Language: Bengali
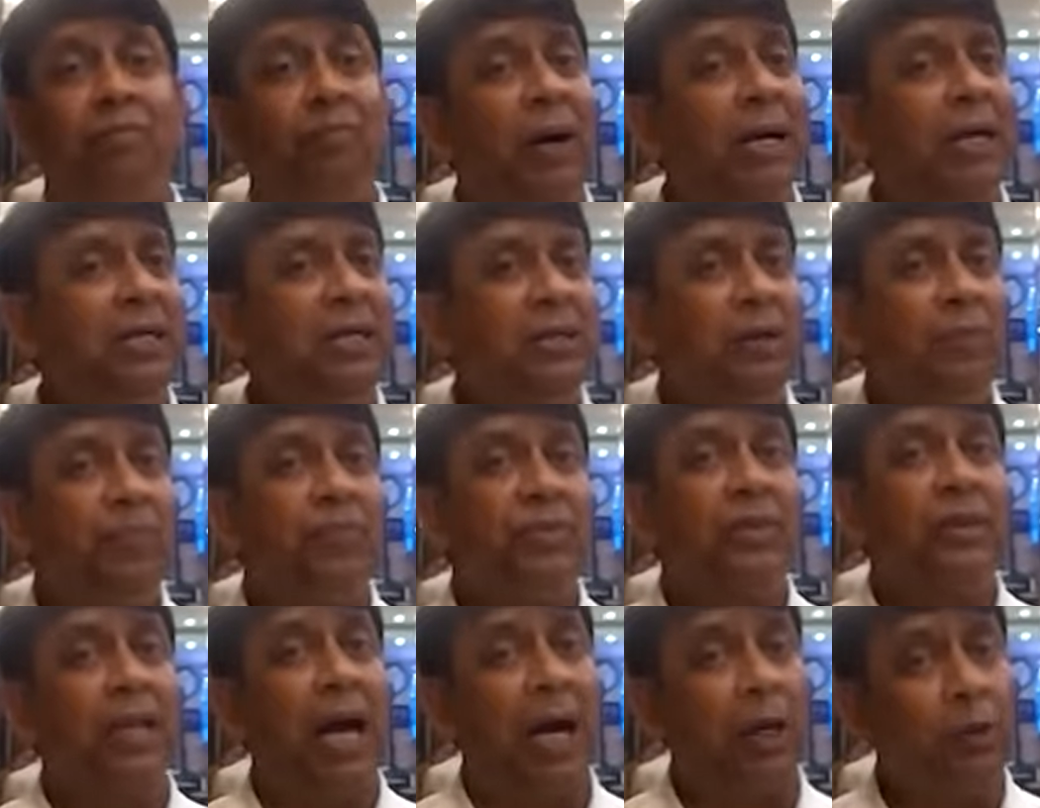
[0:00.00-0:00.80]
বাট
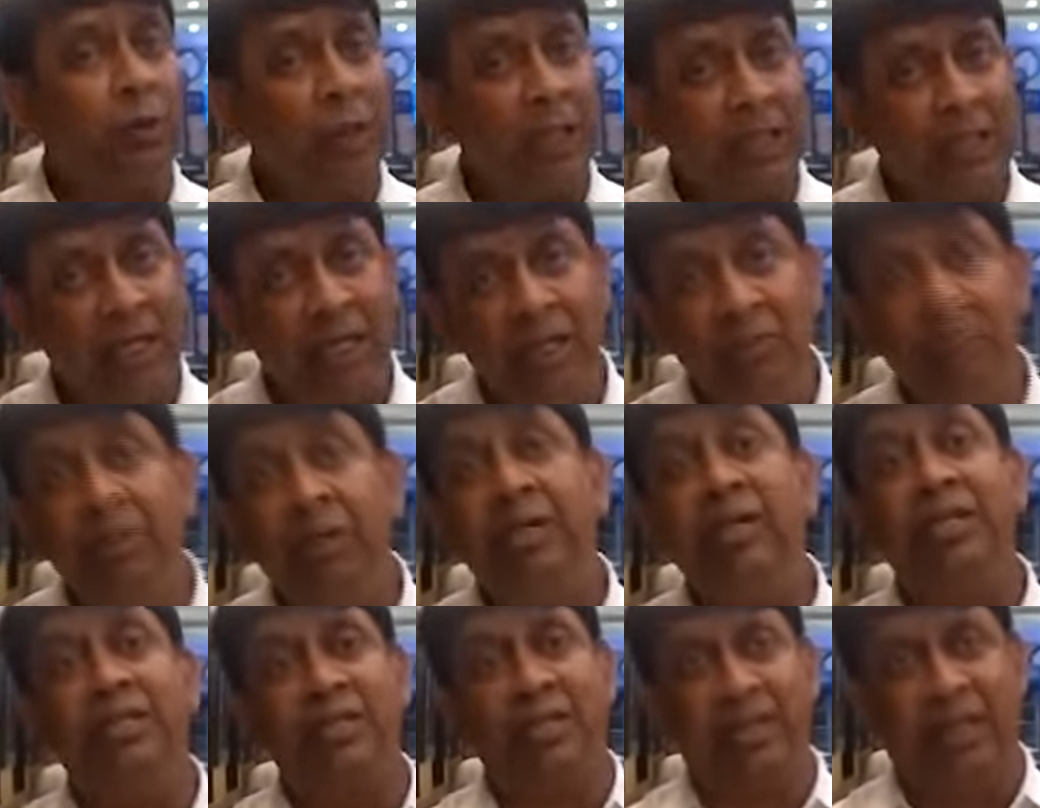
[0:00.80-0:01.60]
তারও একটা
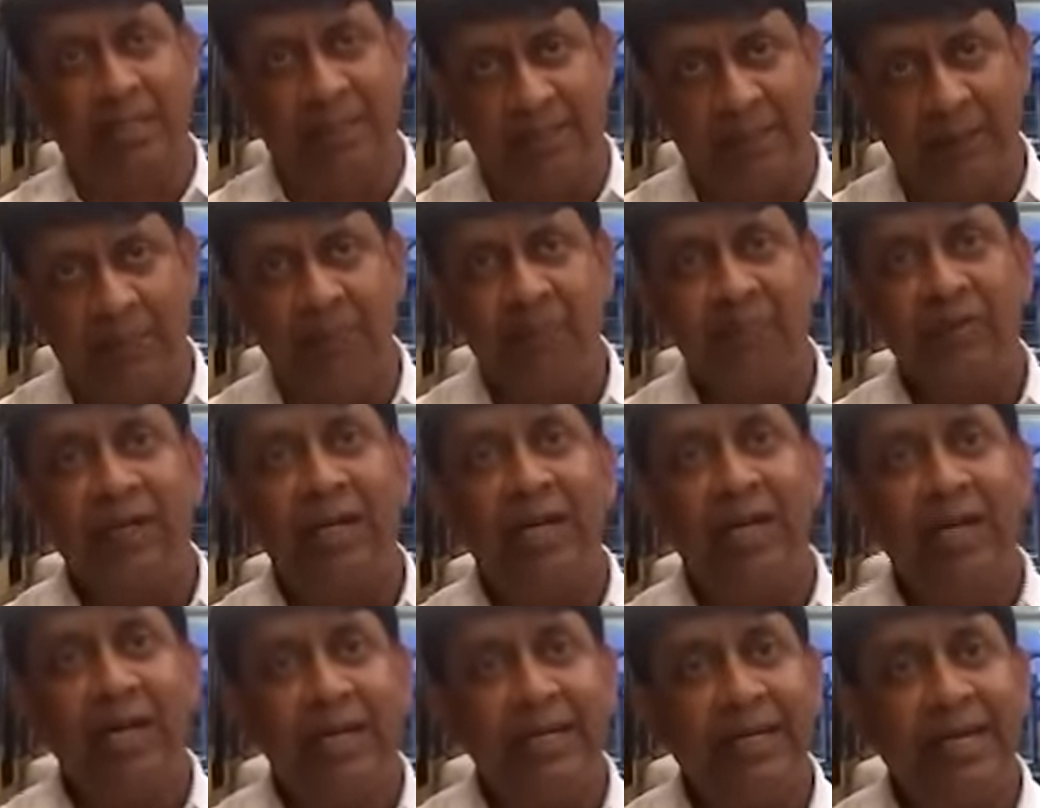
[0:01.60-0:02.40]
লিমিটেশন আছে
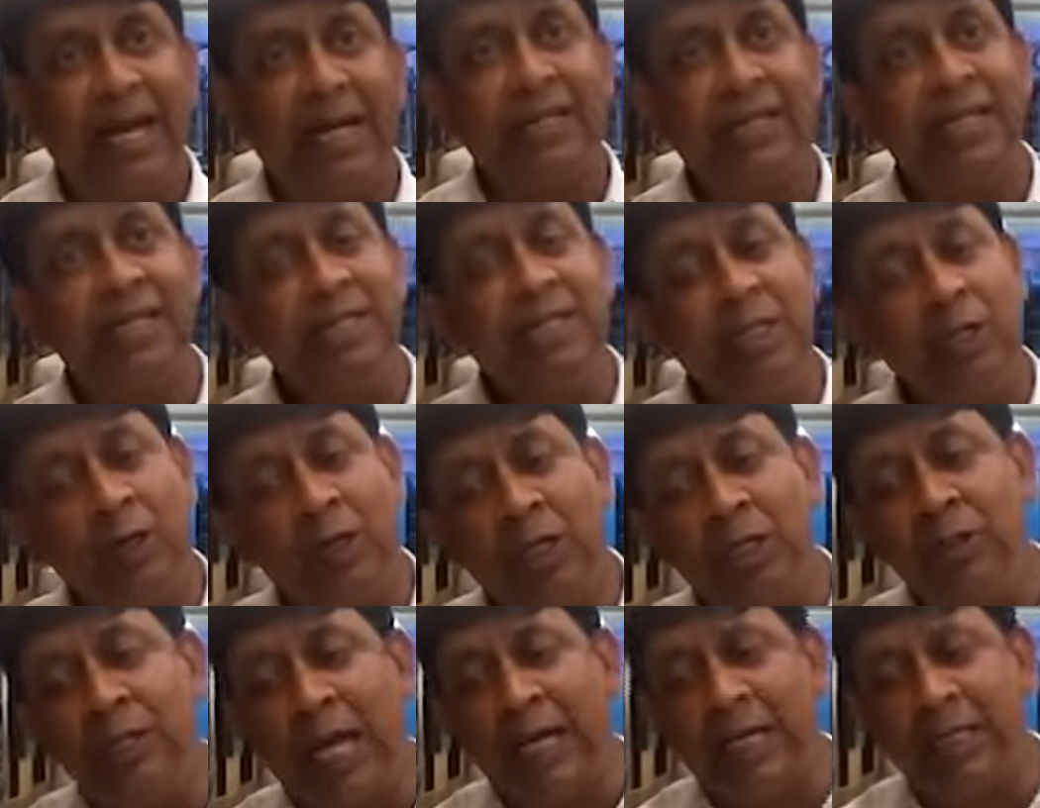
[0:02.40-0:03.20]
প্র্যাকটিস দিয়েও
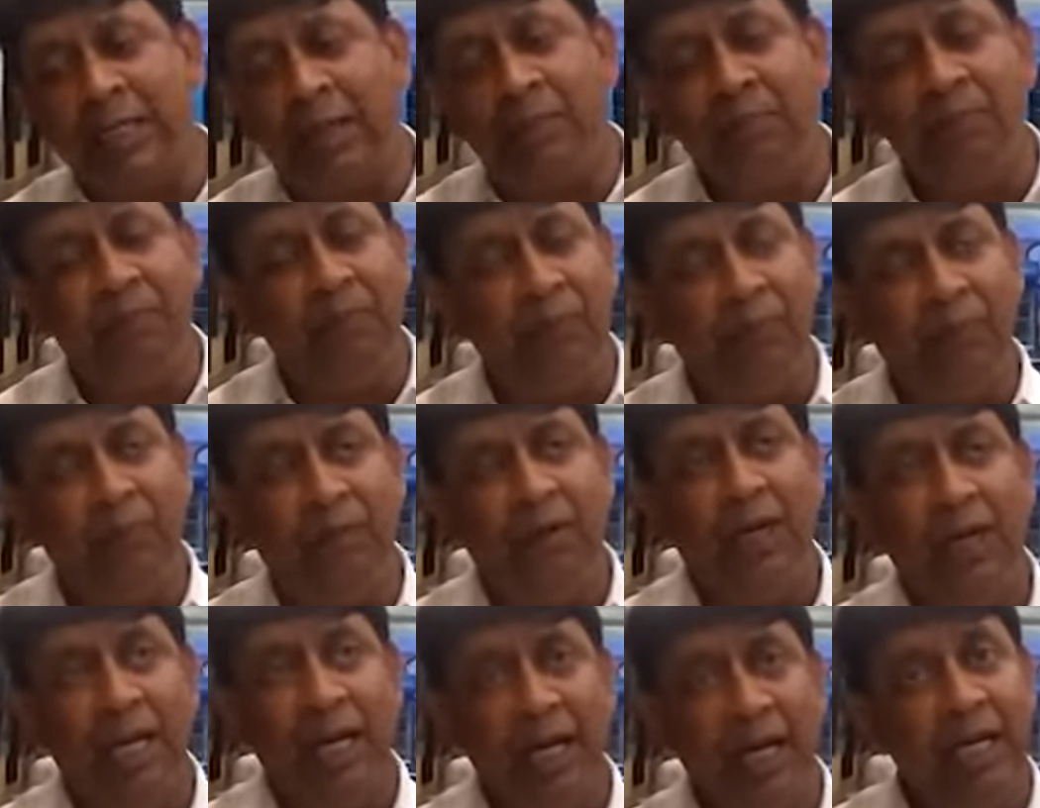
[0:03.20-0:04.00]
কিন্তু একটা
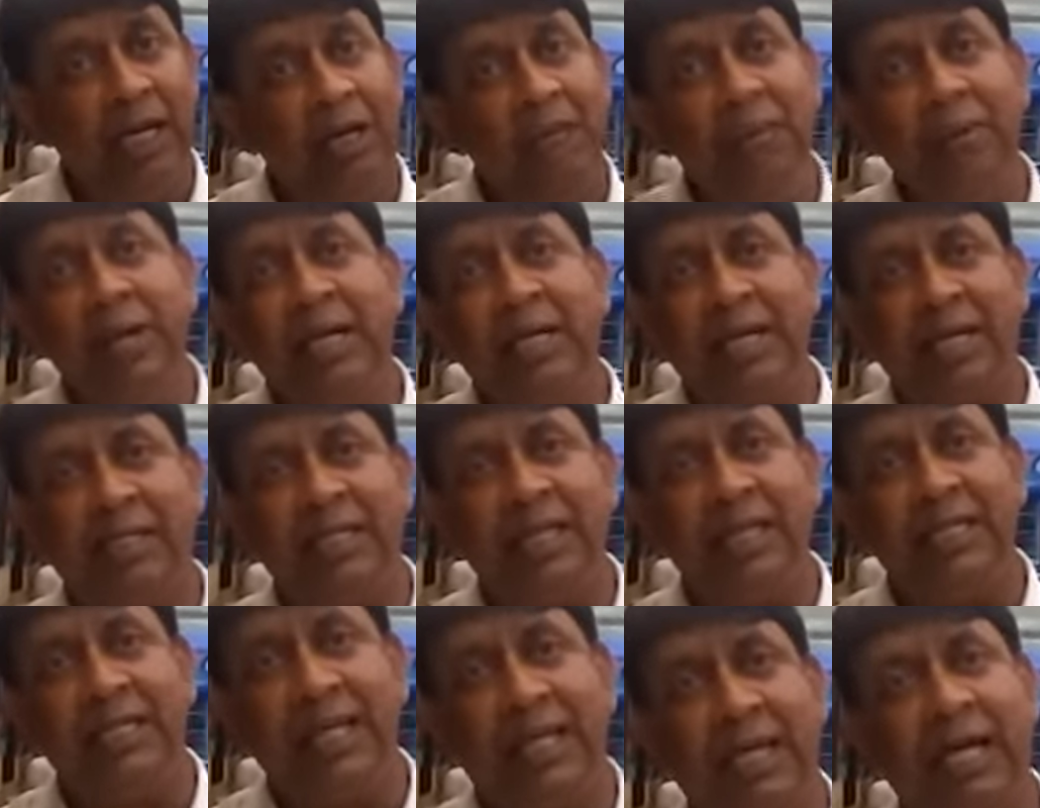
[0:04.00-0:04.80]
লিমিট
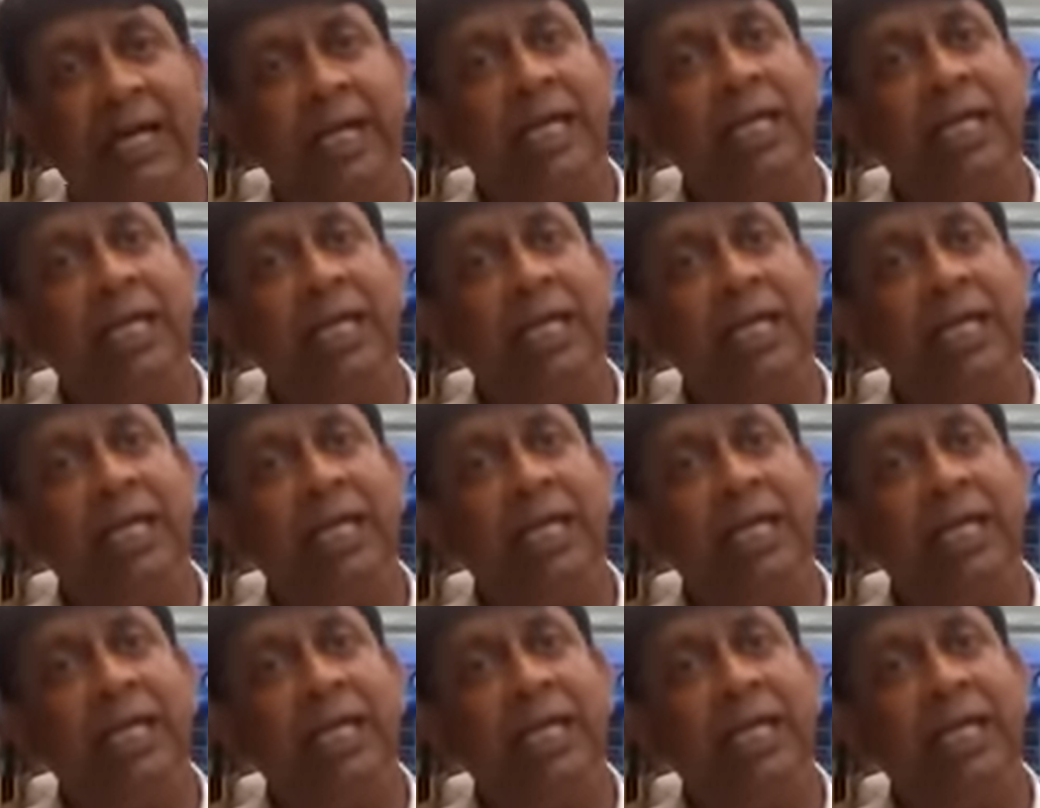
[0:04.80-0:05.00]
আছে যেখানে